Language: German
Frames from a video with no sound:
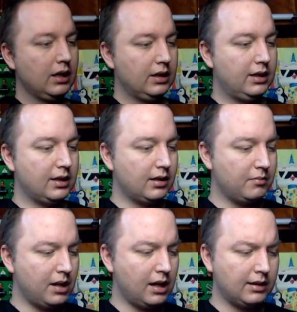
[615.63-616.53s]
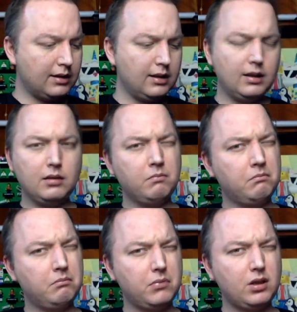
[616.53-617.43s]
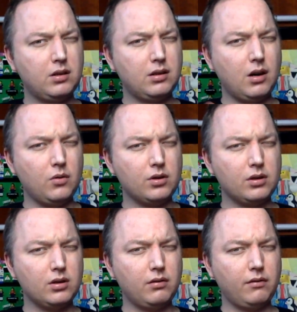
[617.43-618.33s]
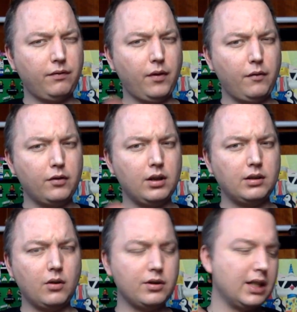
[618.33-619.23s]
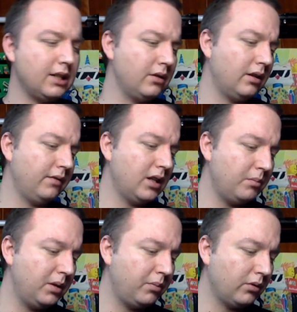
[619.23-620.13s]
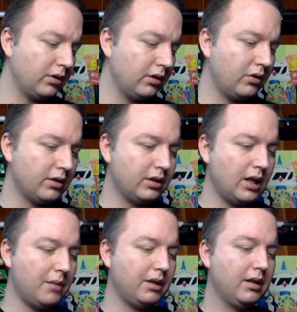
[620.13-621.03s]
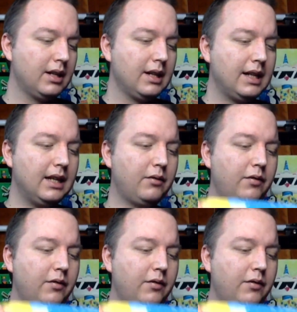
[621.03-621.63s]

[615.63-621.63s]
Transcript: dieses Mal hat sie 1000 500.600 VIP-Punkte gekostet, aber ich